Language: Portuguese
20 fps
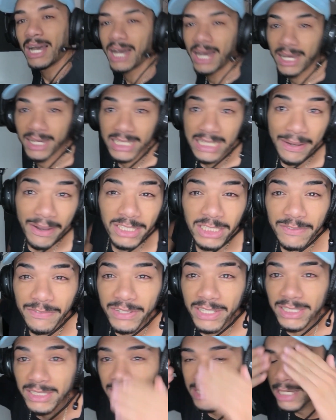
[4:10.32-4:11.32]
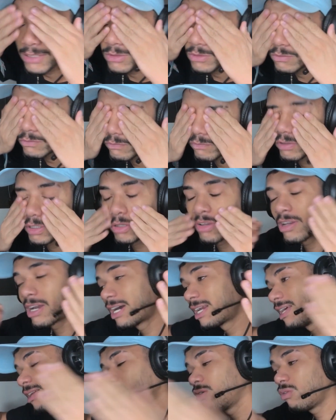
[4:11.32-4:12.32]
Rariel é diferenciado no funk. O
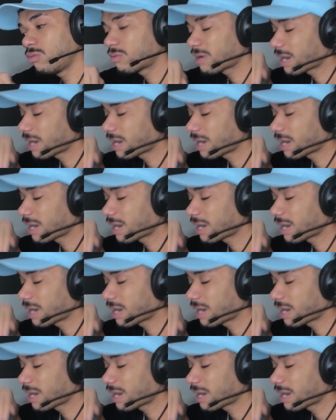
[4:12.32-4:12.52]
cara, é, o